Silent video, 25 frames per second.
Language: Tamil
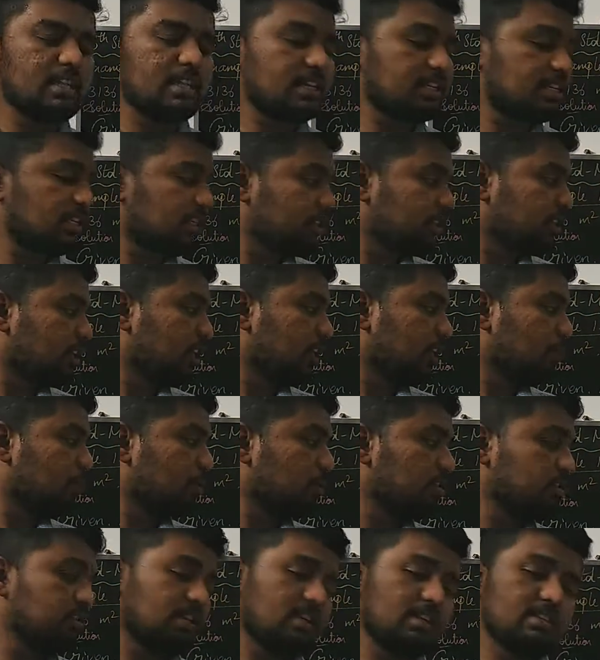எழுதியாச்சு த்ரீ
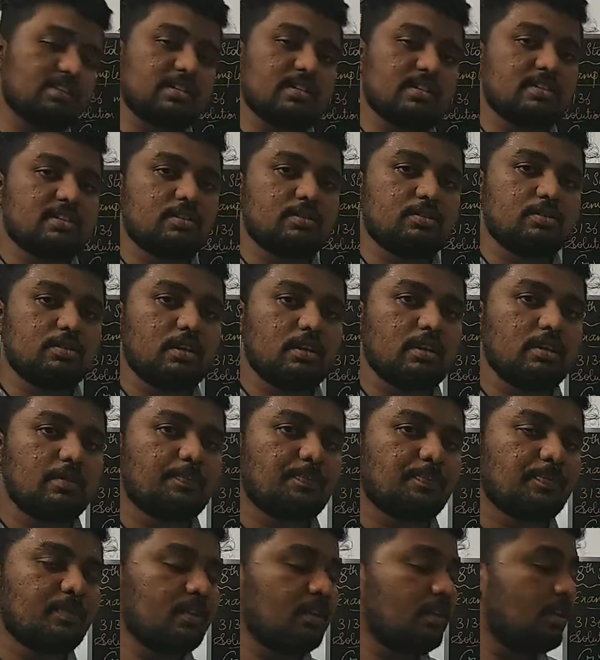ஒன் த்ரீ சிக்ஸ் ஓகே
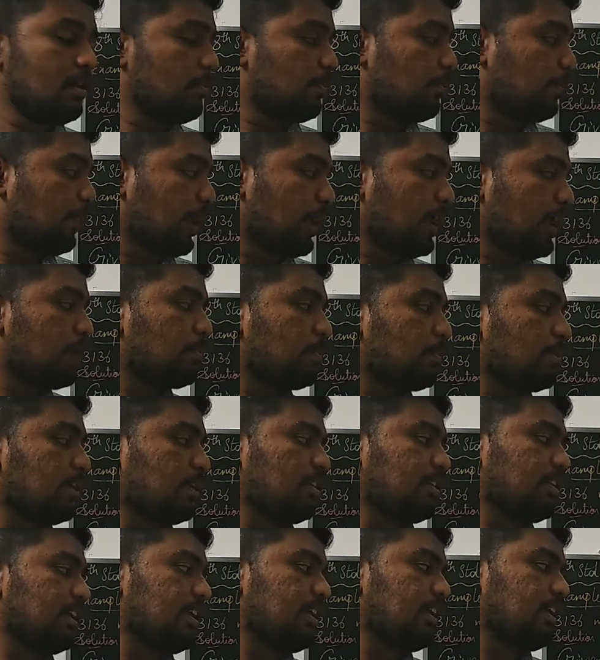பேர்
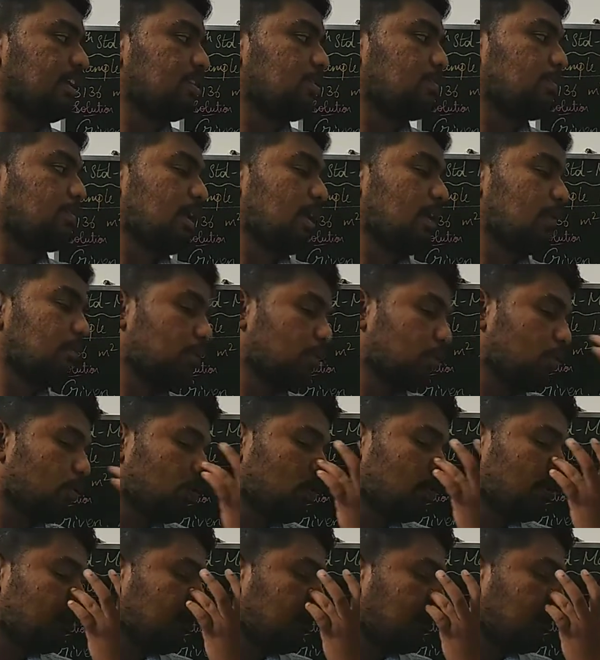பண்ணுறது எங்கேருந்து பேர்
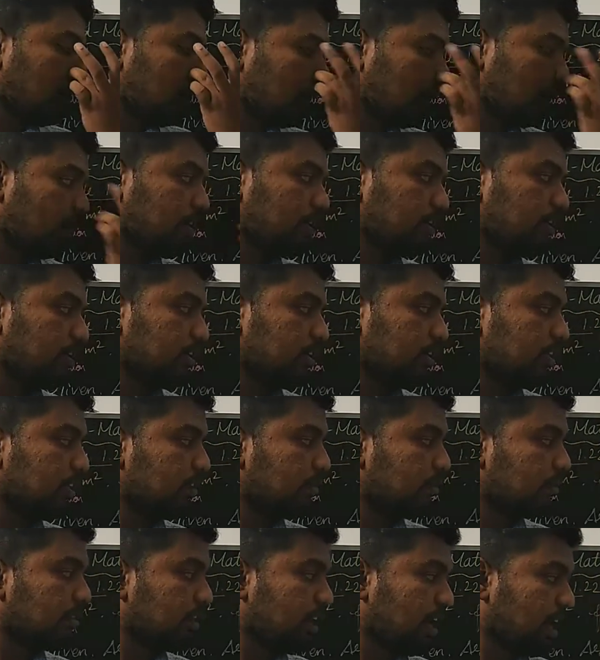பண்ணணும் அப்படின்னா
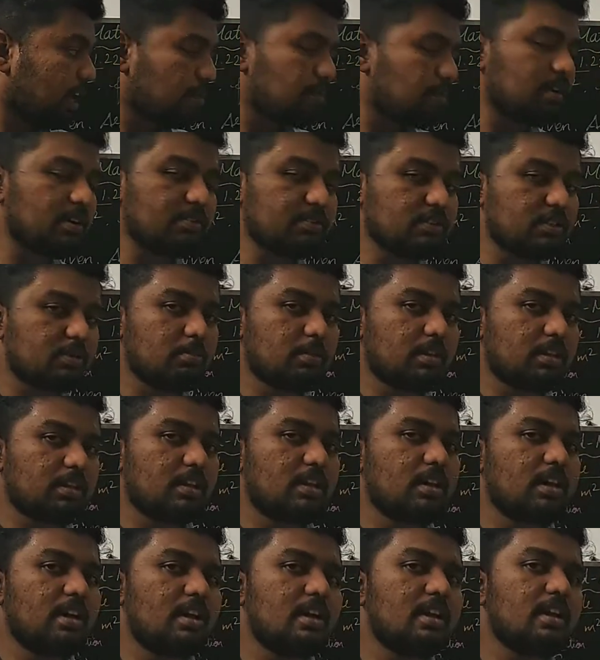இதில் வந்து நார்மல் டிவிஷன் மாதிரி
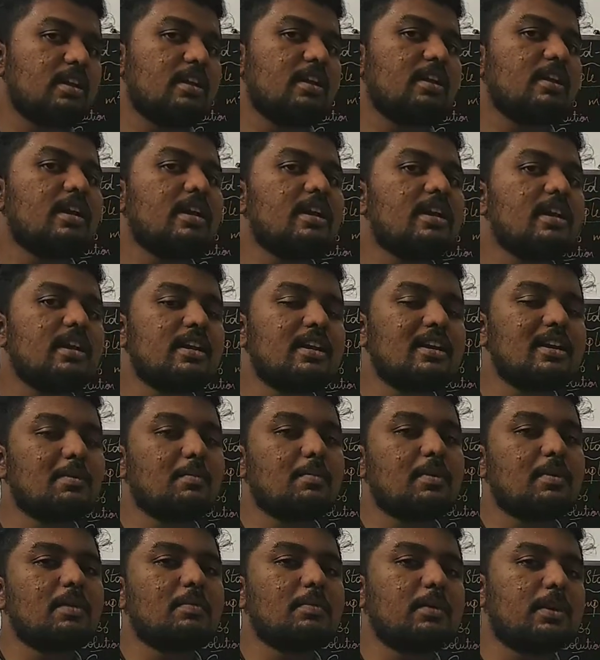தான் ஏன்னா ரெண்டு ரெண்டு
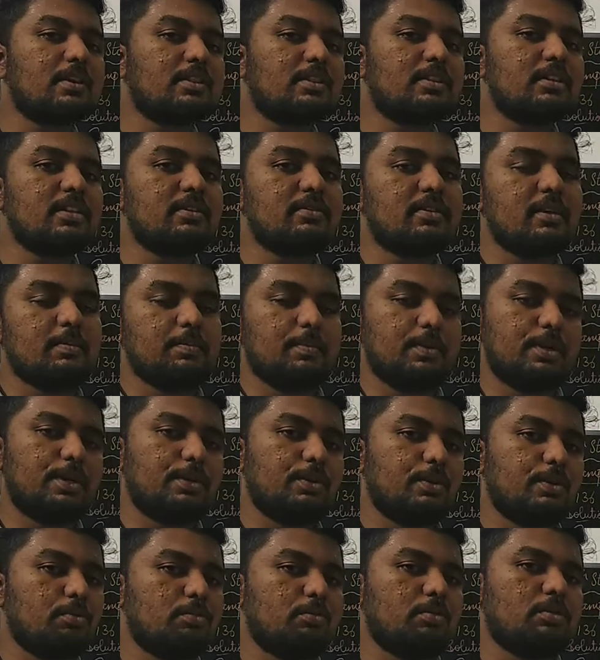நம்பராக எடுத்து டிவைட்
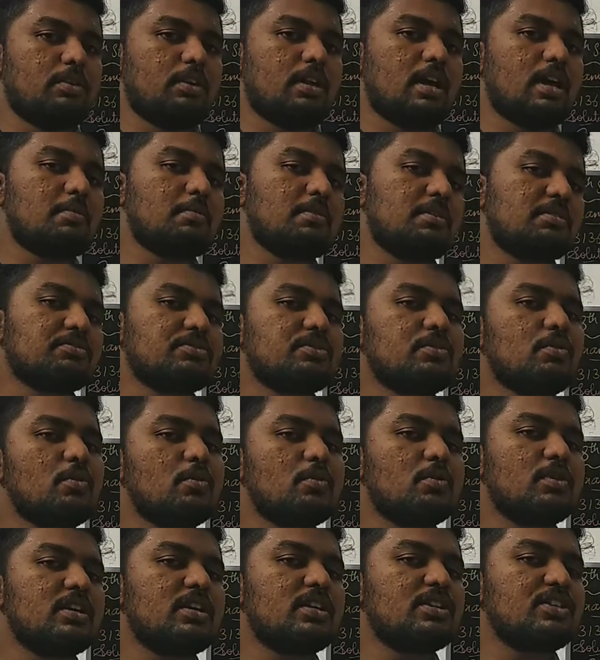பண்ணிட்டு வருவோம் நார்மல் டிவிஷன்
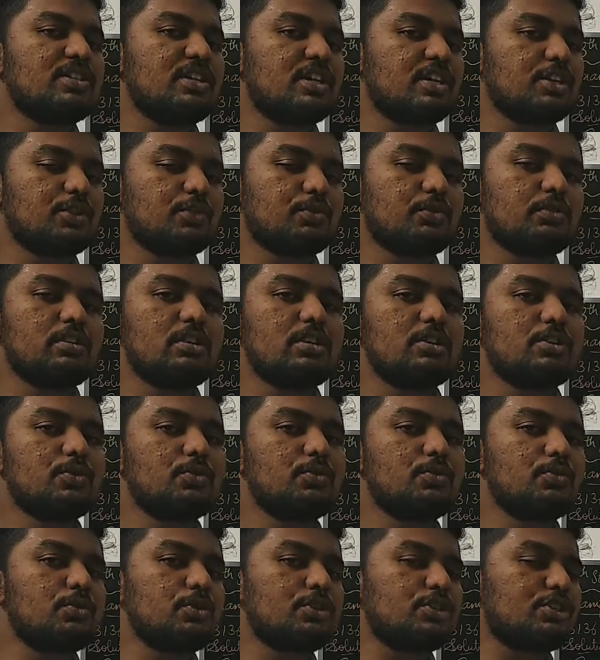ஒவ்வொரு டிஜிட்டாக எடுத்துக்கும் இல்லை
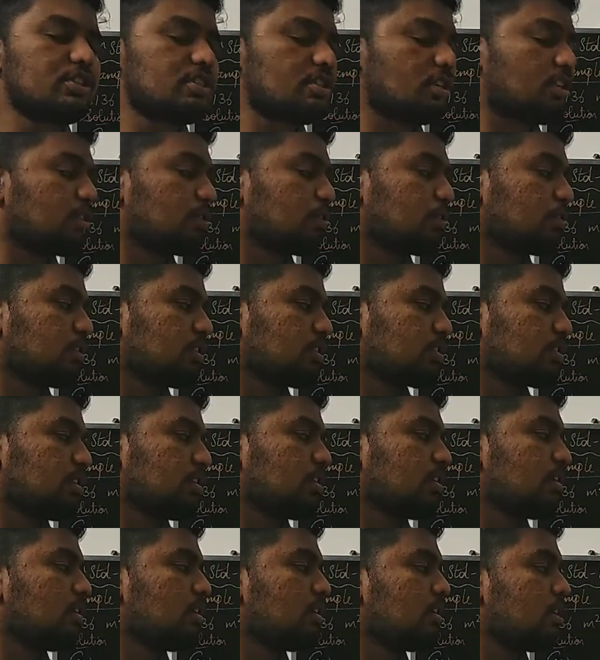டூ டூ டிஜிட்ஸ் எடுத்துக்கும் சார்
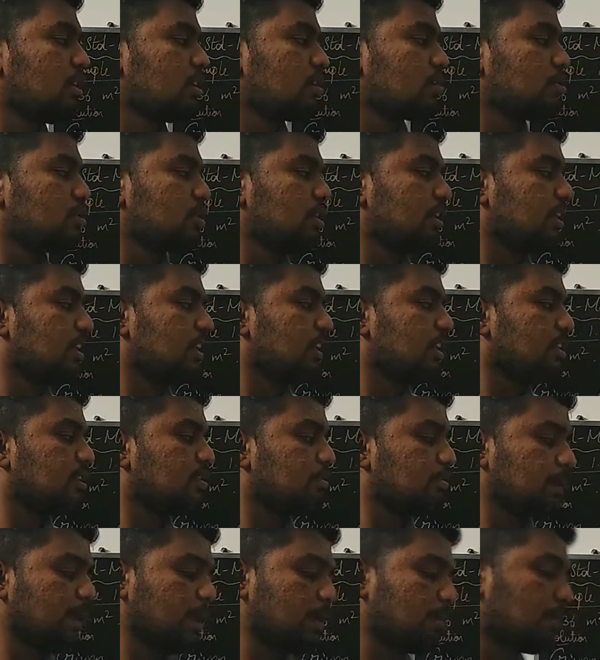சார் ஸோ
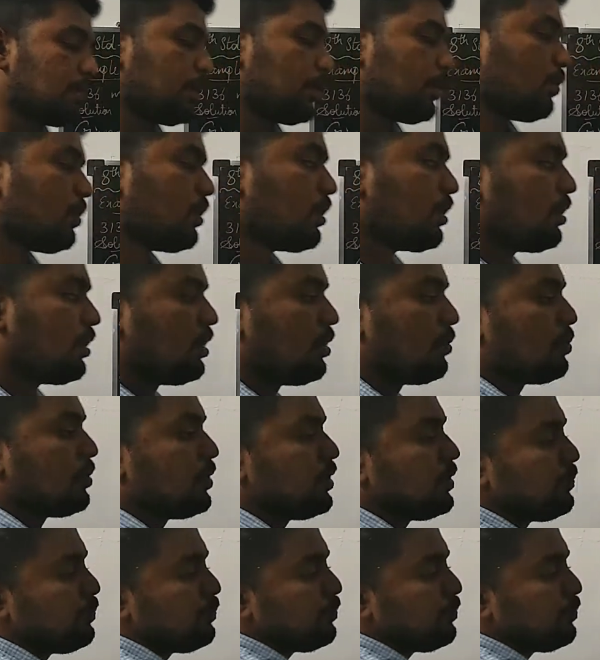இங்கேருந்து பேர் பண்ணிட்டு வாங்க அப்போ